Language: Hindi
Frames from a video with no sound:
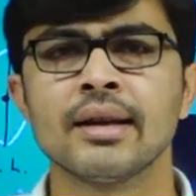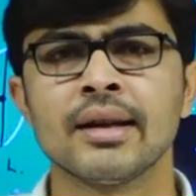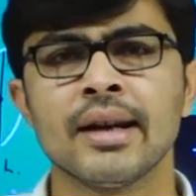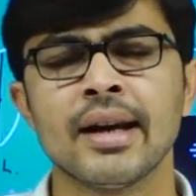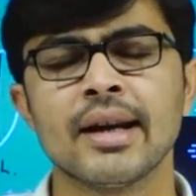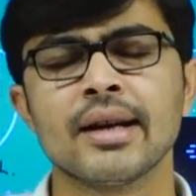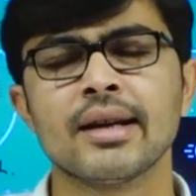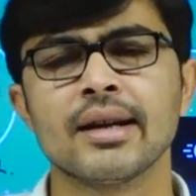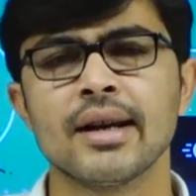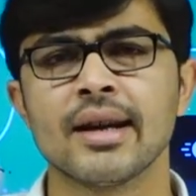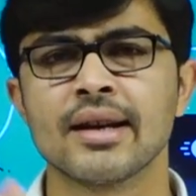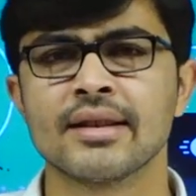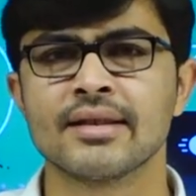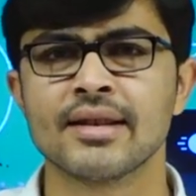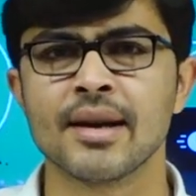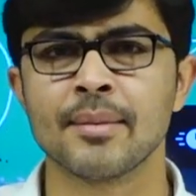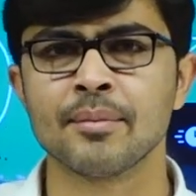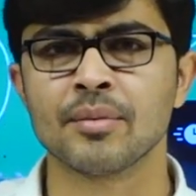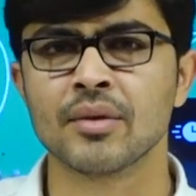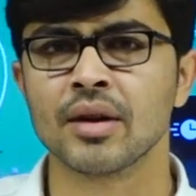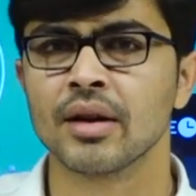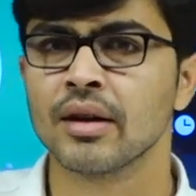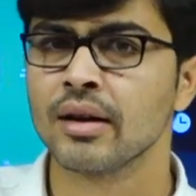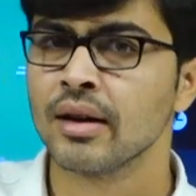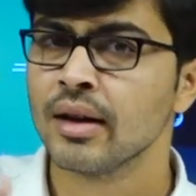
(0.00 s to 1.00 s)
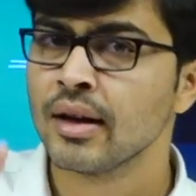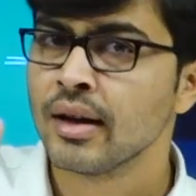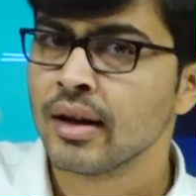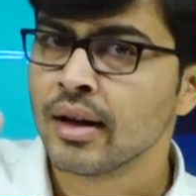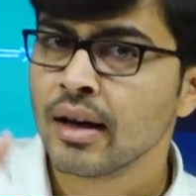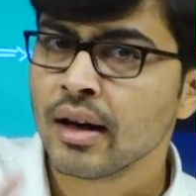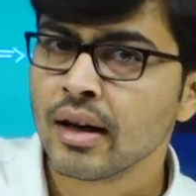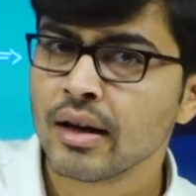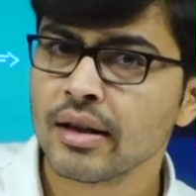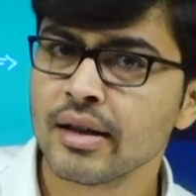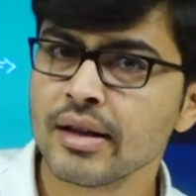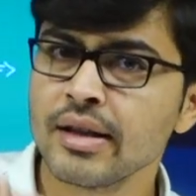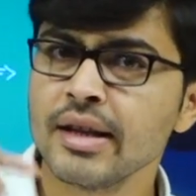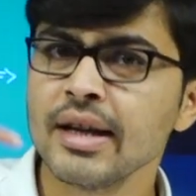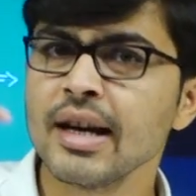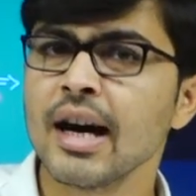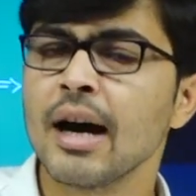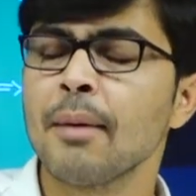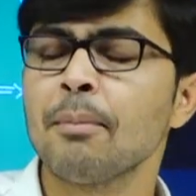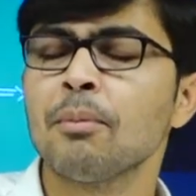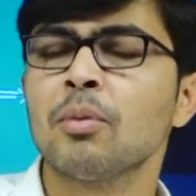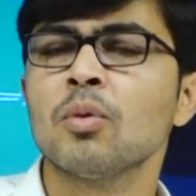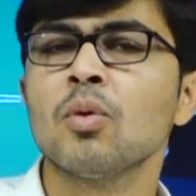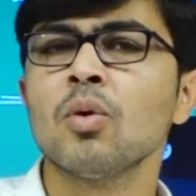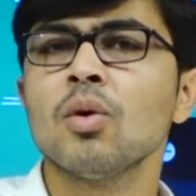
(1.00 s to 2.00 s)
नेट एग्जाम तक यदि
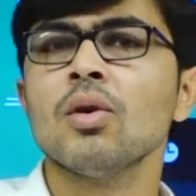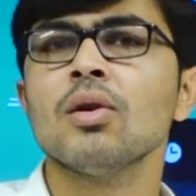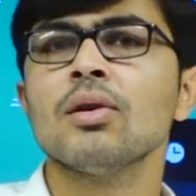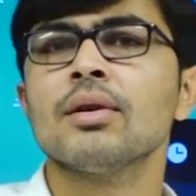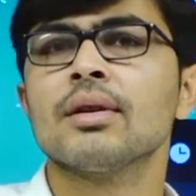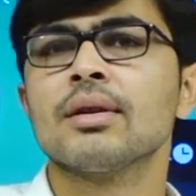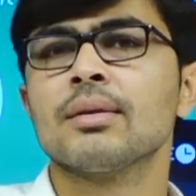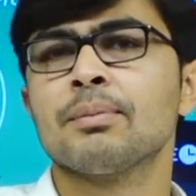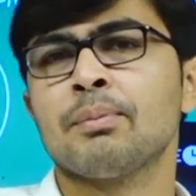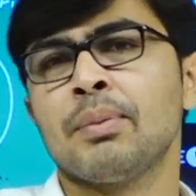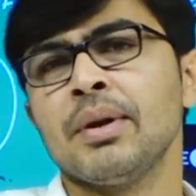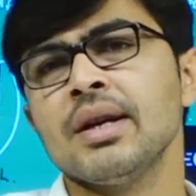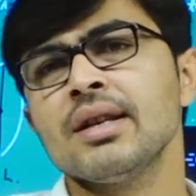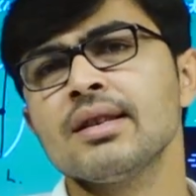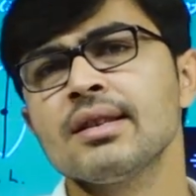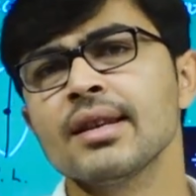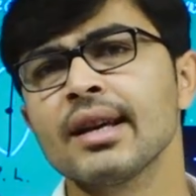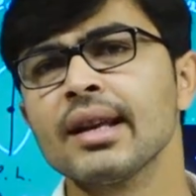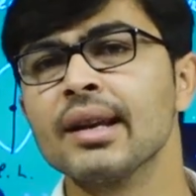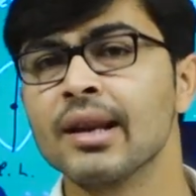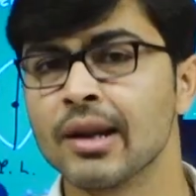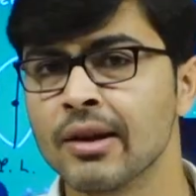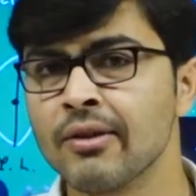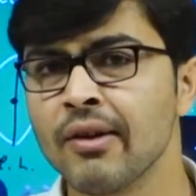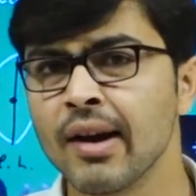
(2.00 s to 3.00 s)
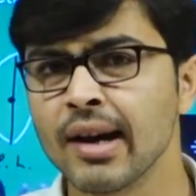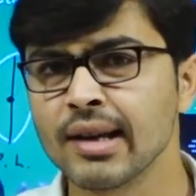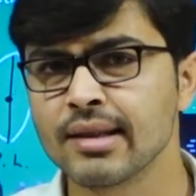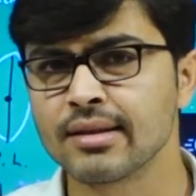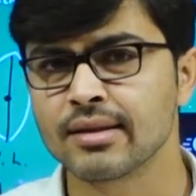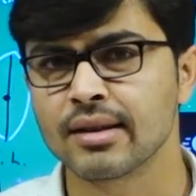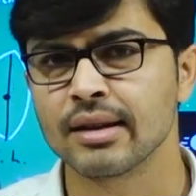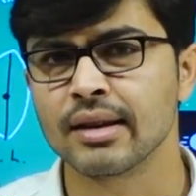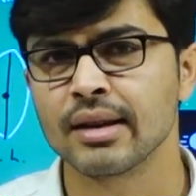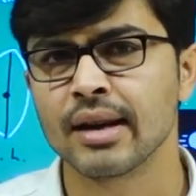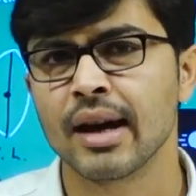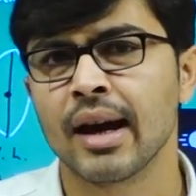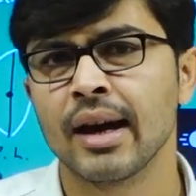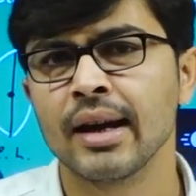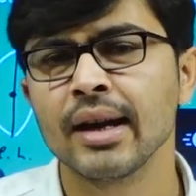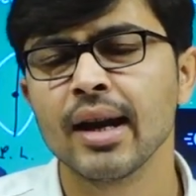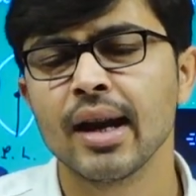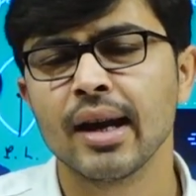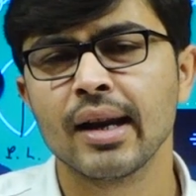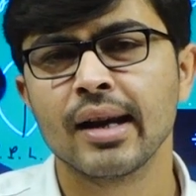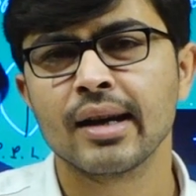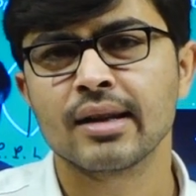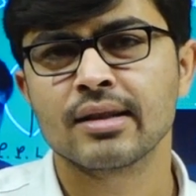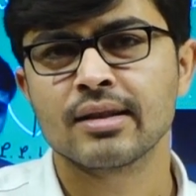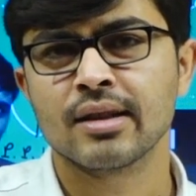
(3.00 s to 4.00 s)
आपको फिर से रिवाइज करना है ना
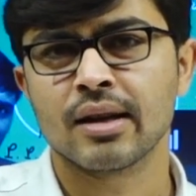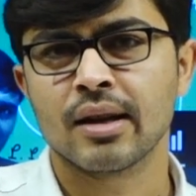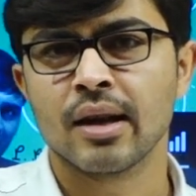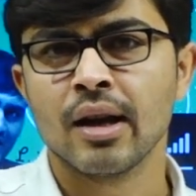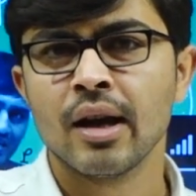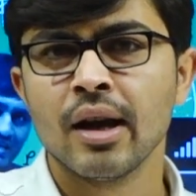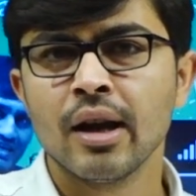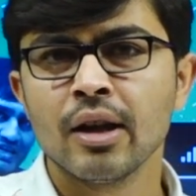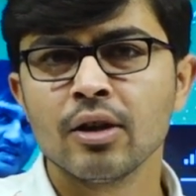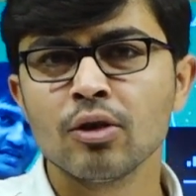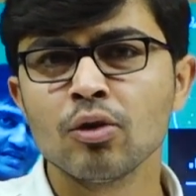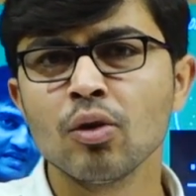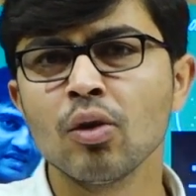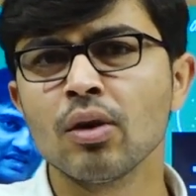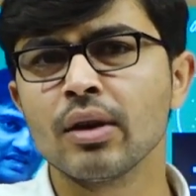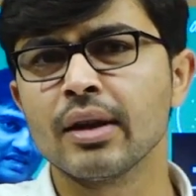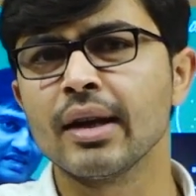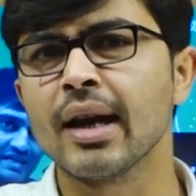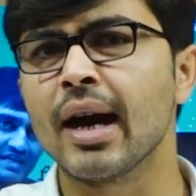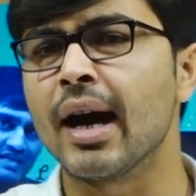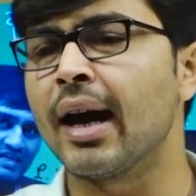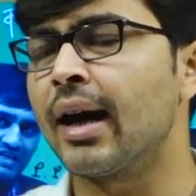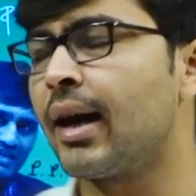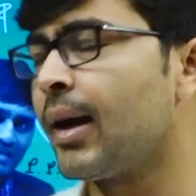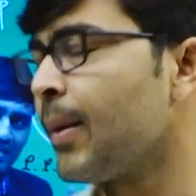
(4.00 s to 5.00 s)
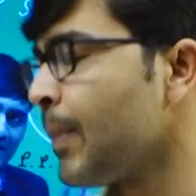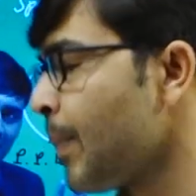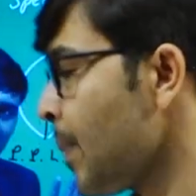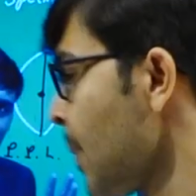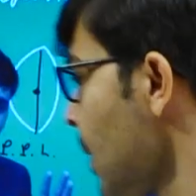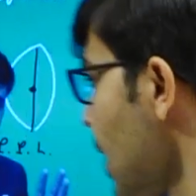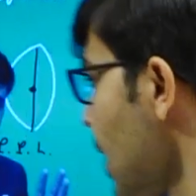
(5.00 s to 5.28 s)
लेक्चर तो क्या है